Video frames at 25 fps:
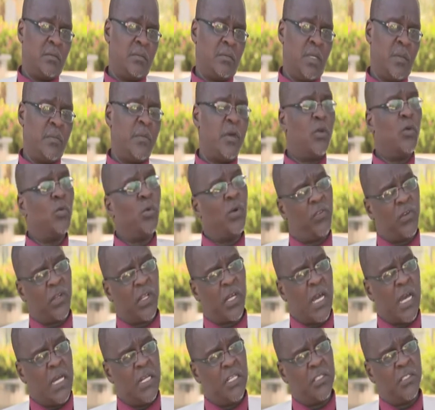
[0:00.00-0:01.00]
بمن هو في
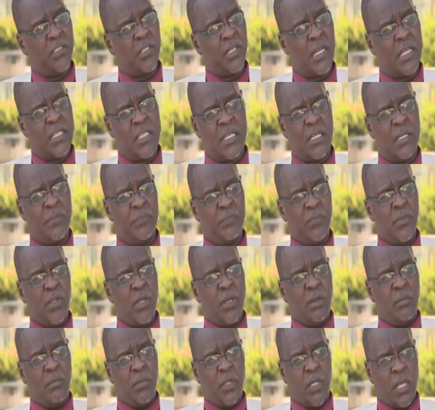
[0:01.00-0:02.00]
الخارج هذا
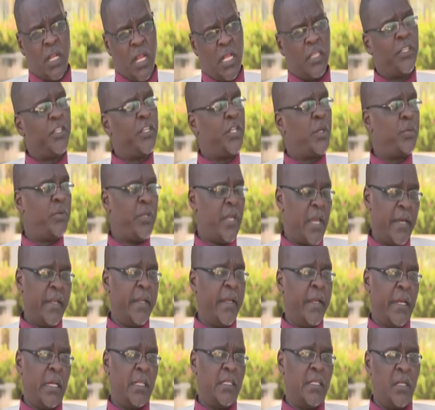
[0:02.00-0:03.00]
من خلال تجربتي
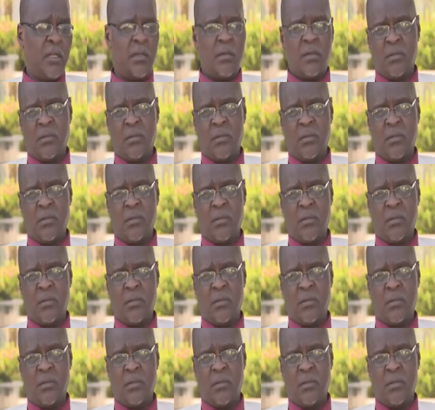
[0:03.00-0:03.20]
انا يعني